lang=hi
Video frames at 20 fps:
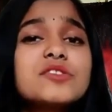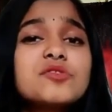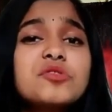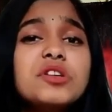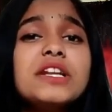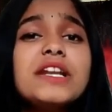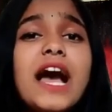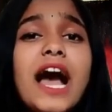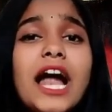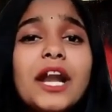
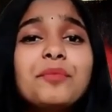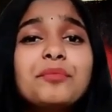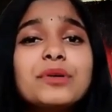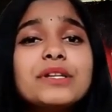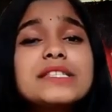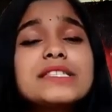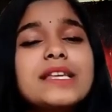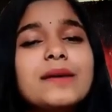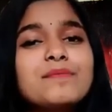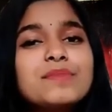कि स्ट्रीट
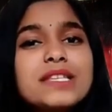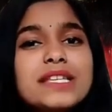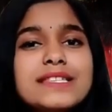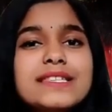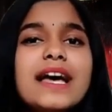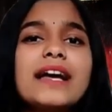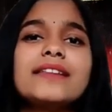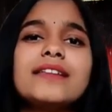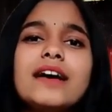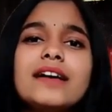आर्ट पर
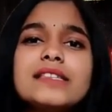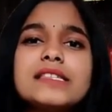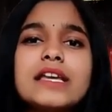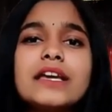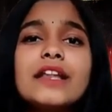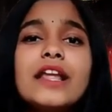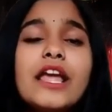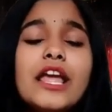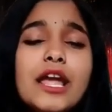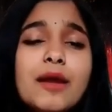सबसे ज्यादा
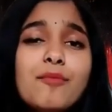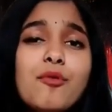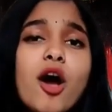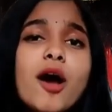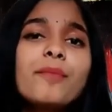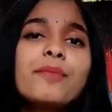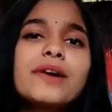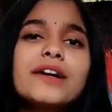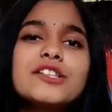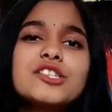असर
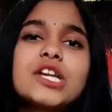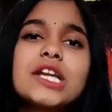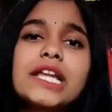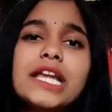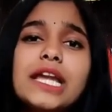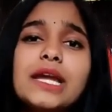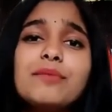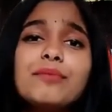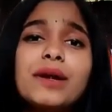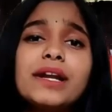हिप हॉप
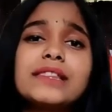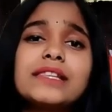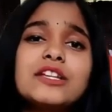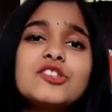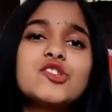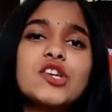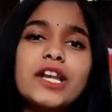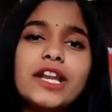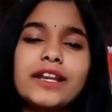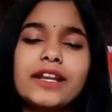कल्चर के
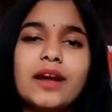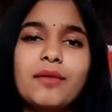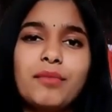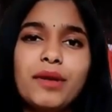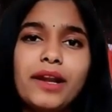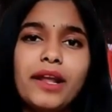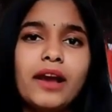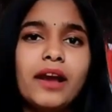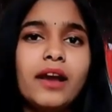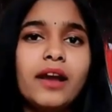बढ़ते
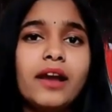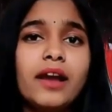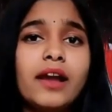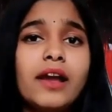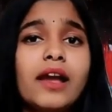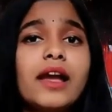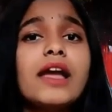चलन का पड़ा